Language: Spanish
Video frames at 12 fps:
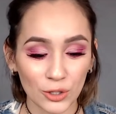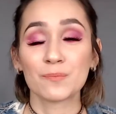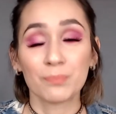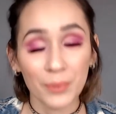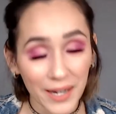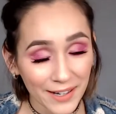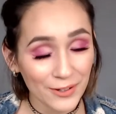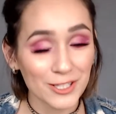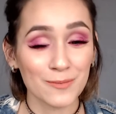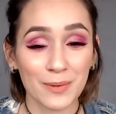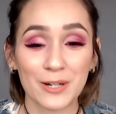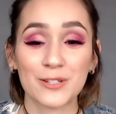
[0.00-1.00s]
pero
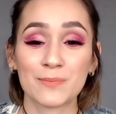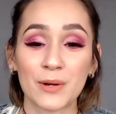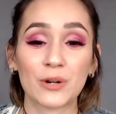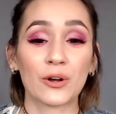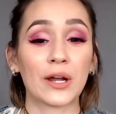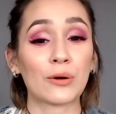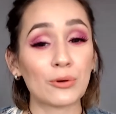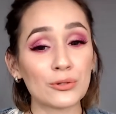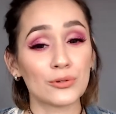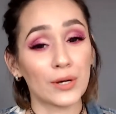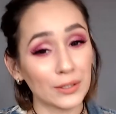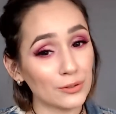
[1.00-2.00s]
espero, espero que en unos
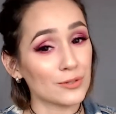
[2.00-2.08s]
cuantos